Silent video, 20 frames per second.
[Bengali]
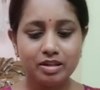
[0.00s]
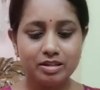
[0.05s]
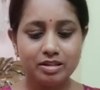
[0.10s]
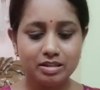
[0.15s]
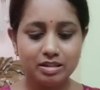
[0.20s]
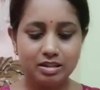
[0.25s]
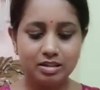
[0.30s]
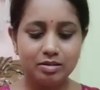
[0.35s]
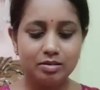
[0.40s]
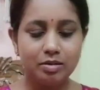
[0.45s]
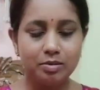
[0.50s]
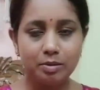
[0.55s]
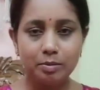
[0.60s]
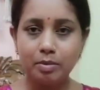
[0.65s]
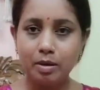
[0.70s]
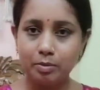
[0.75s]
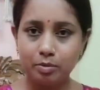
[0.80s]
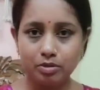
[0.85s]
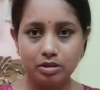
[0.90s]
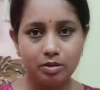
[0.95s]
যে আমার
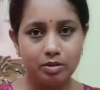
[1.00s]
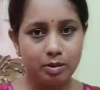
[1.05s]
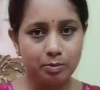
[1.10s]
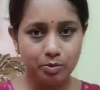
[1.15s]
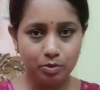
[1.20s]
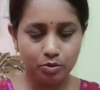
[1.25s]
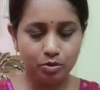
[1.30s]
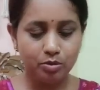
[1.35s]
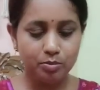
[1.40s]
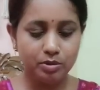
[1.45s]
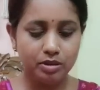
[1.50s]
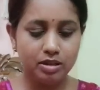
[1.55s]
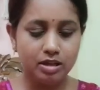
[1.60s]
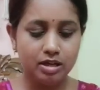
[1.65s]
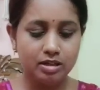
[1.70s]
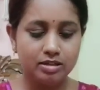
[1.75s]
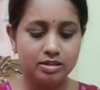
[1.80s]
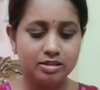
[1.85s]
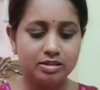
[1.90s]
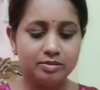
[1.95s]
বাবুর দেওয়া প্রথম এই
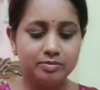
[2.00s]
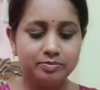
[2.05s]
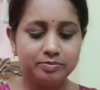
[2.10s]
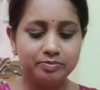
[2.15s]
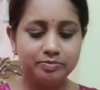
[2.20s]
আংটি